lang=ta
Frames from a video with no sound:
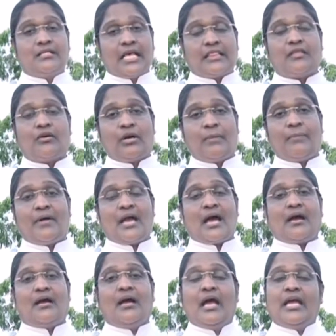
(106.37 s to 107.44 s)
செத்து கூட
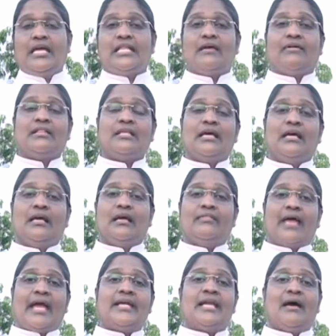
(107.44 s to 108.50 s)
போனாங்க இதை வந்து
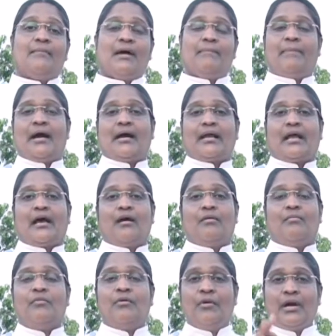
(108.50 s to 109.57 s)
இந்த அம்மா பார்க்குறாங்க
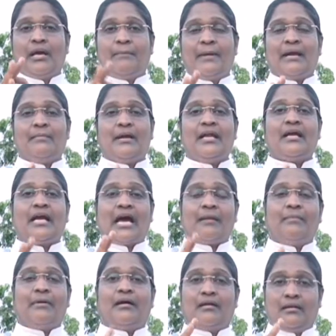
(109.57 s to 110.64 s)
மூணு பெண்மணி
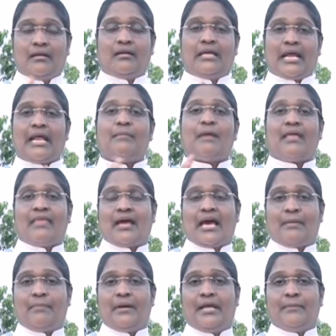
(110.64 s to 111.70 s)
கர்ப்ப நிறைமாத
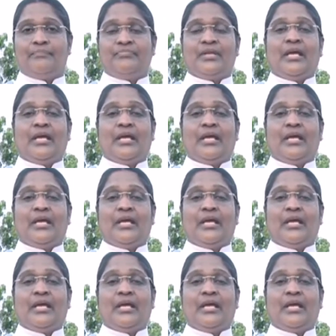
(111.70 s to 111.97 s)
கர்ப்பிணி